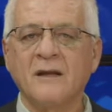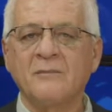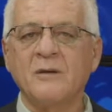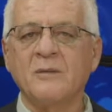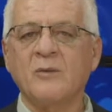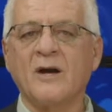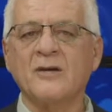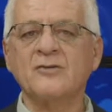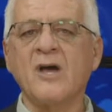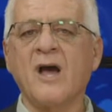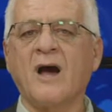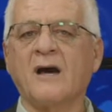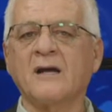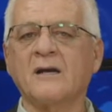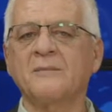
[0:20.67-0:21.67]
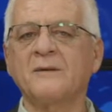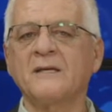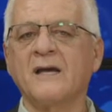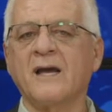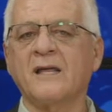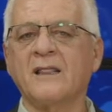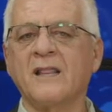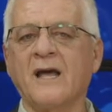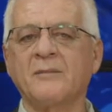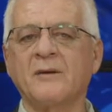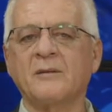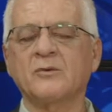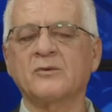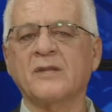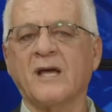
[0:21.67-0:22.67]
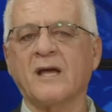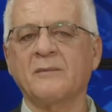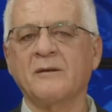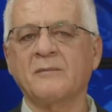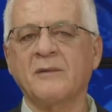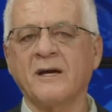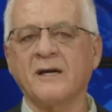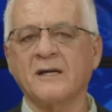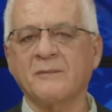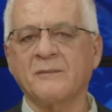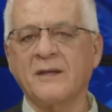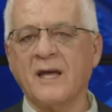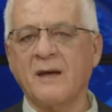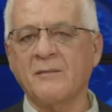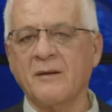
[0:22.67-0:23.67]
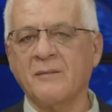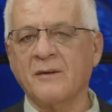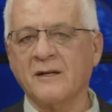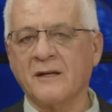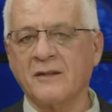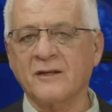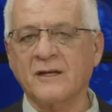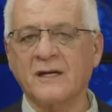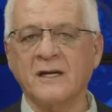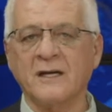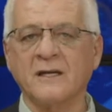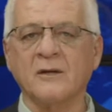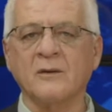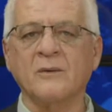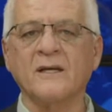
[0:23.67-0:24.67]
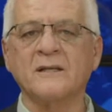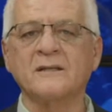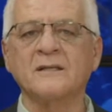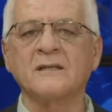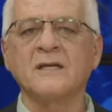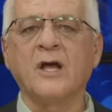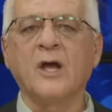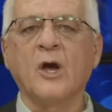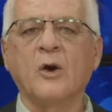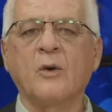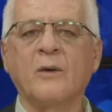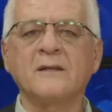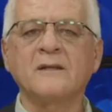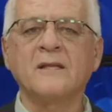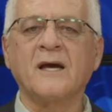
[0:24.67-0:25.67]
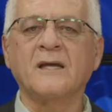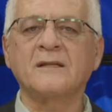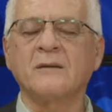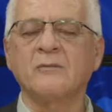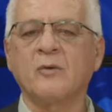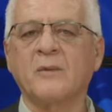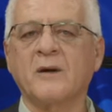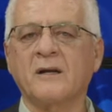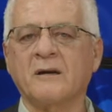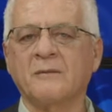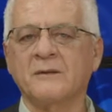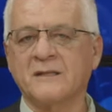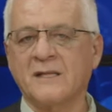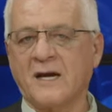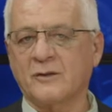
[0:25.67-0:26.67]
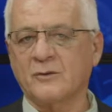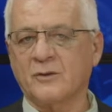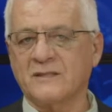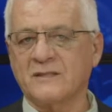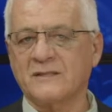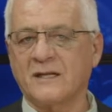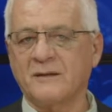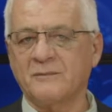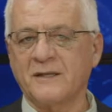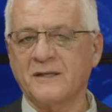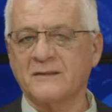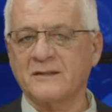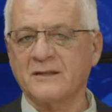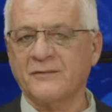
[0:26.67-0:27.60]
بمواجهة عربية إذ لعب المنتخب المغربي أمام نظيره الكرواتي وانتهت المباراة بالتعادل السلبي 0-0